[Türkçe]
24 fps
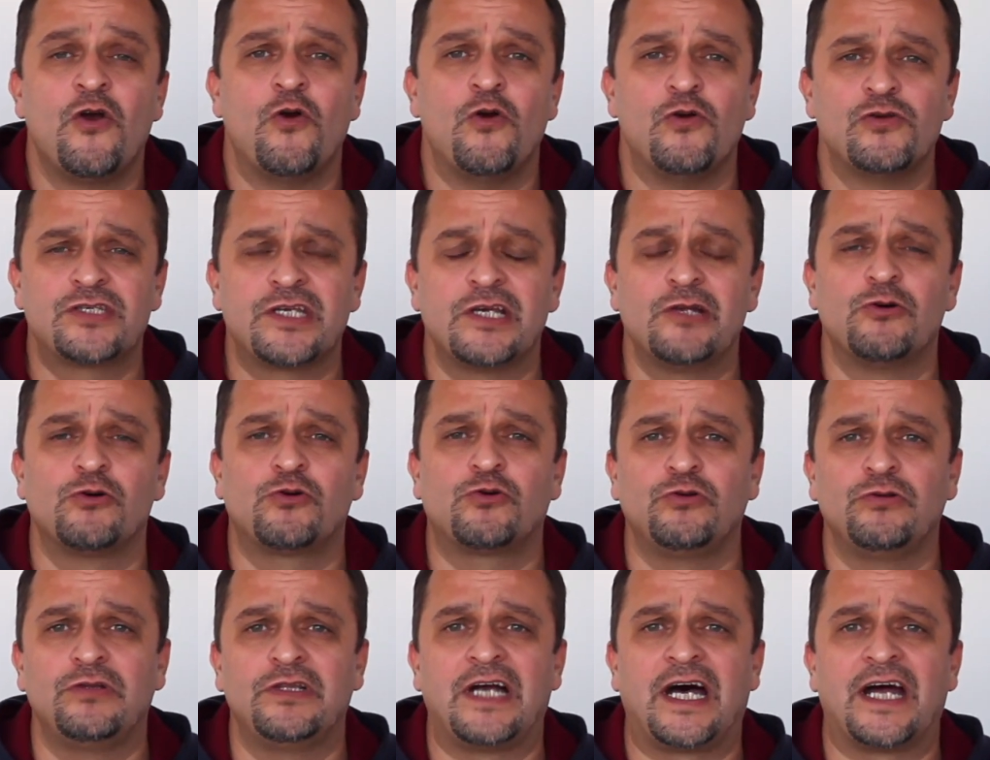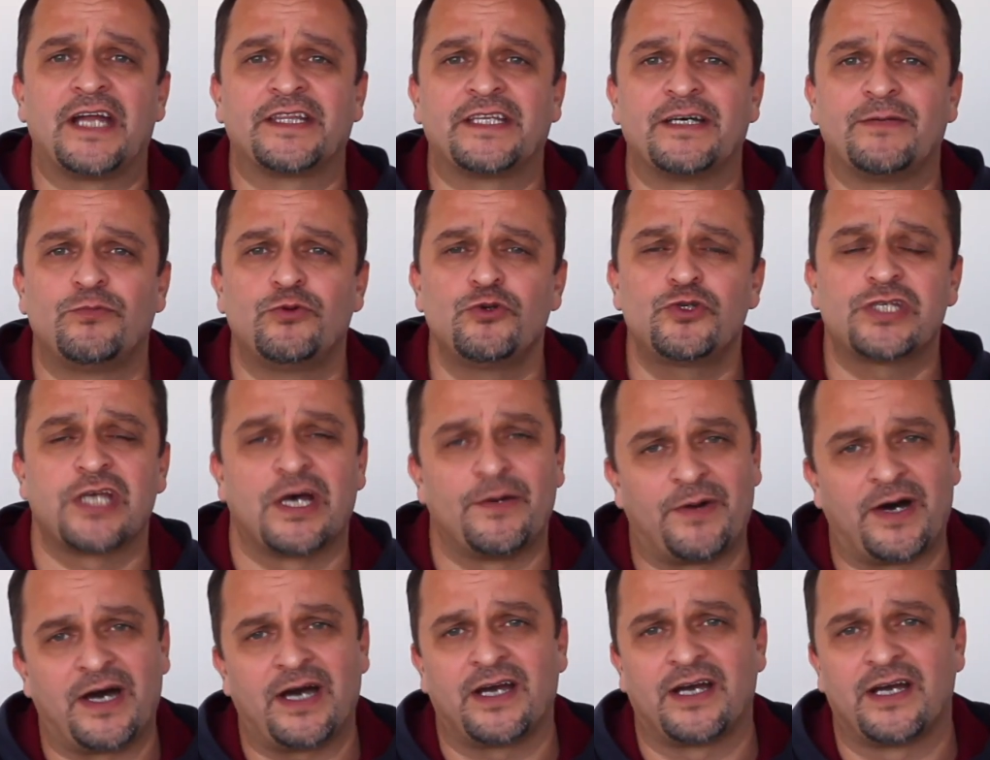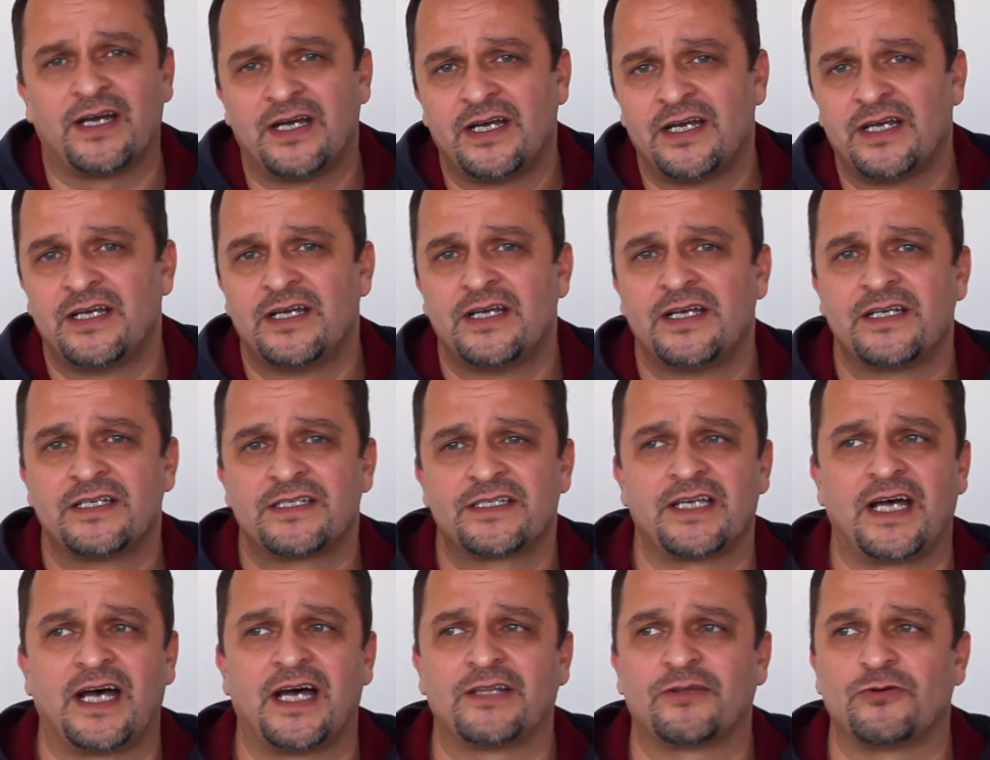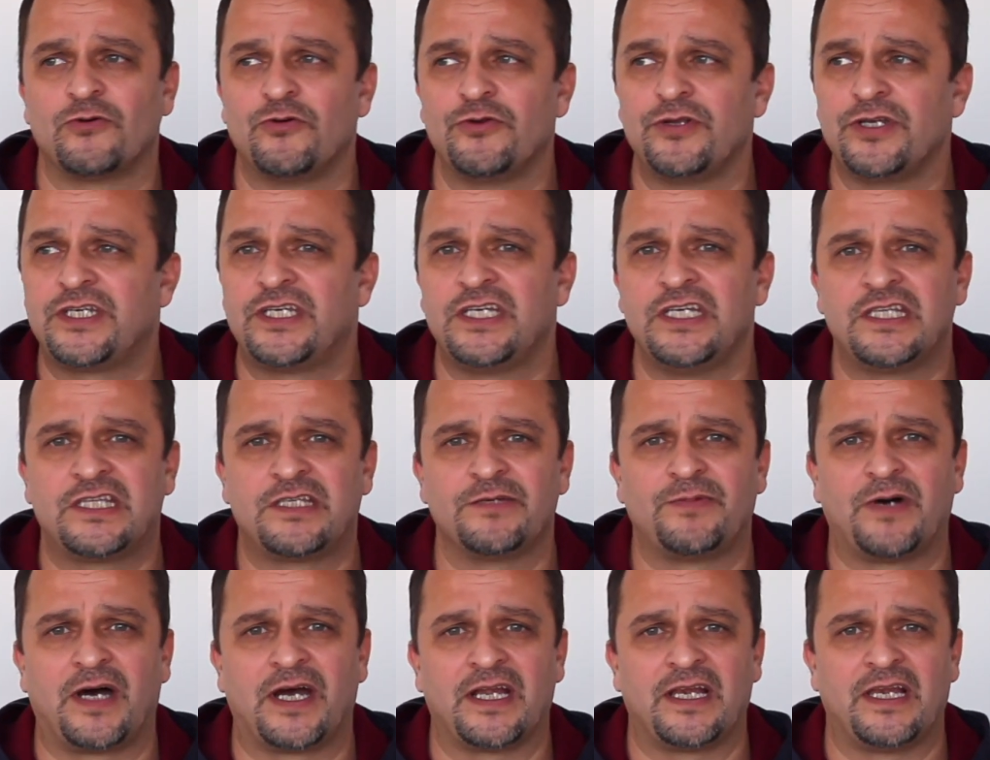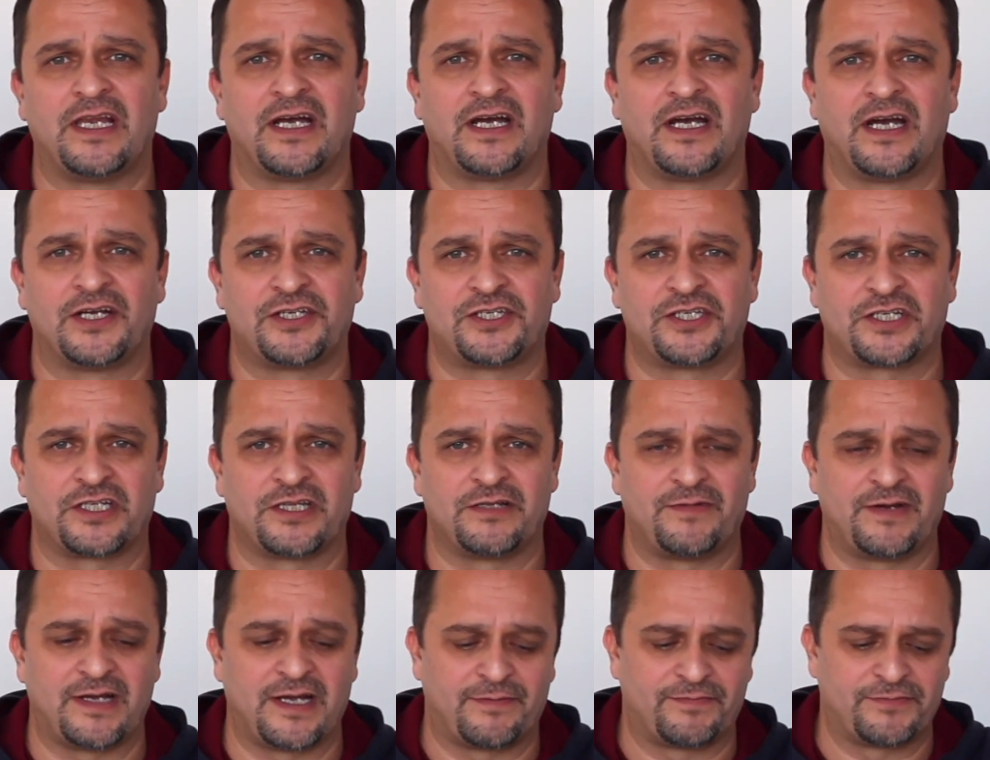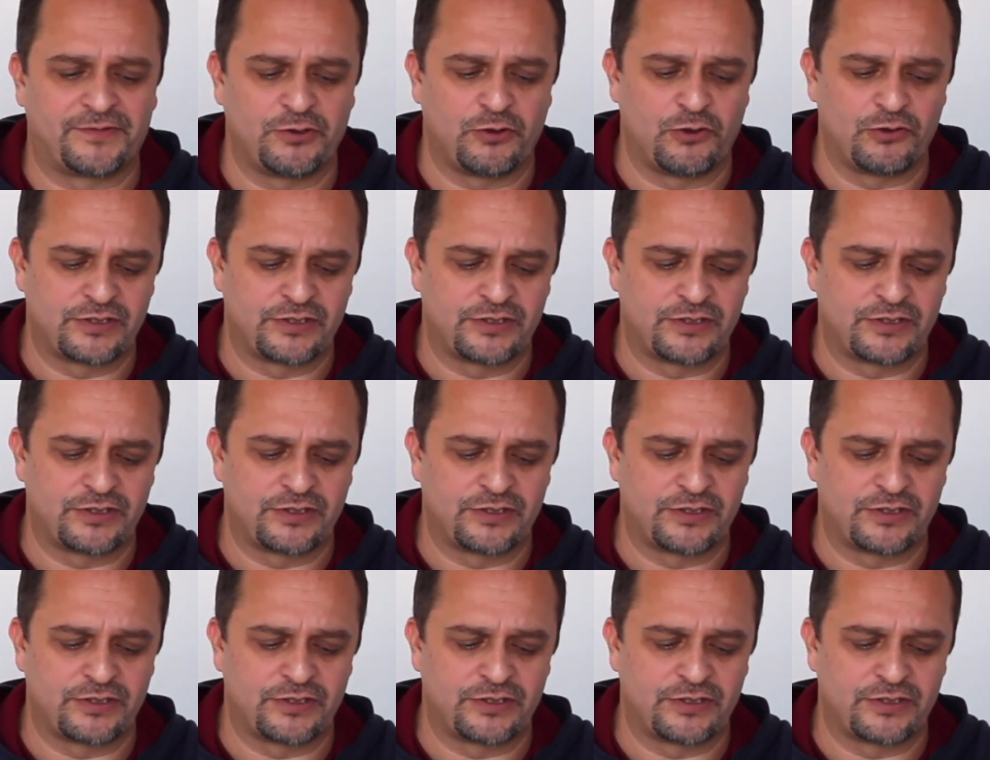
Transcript: Özel okullar da bu sabah saat 12 itibariyle açıklama yaptı.